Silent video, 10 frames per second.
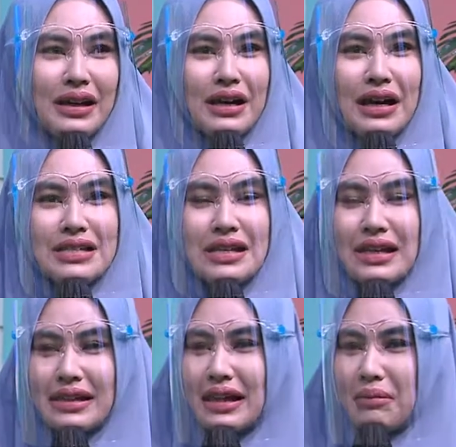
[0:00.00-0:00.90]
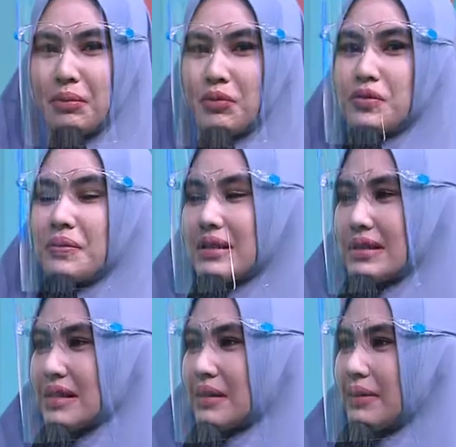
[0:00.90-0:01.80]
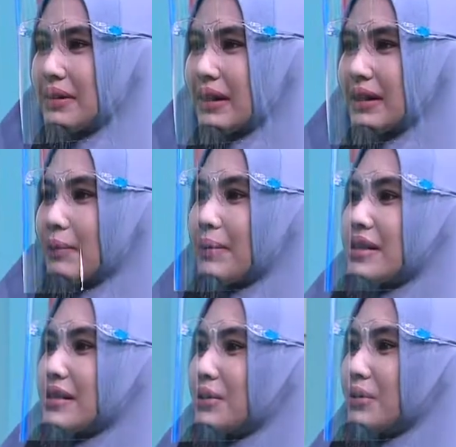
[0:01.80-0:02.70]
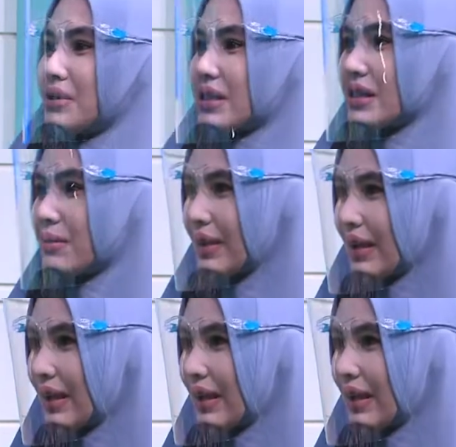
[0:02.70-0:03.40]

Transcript: kasih lihat ke Habib Usman sih sebenarnya tapi izin dulu Ustaz Syam ya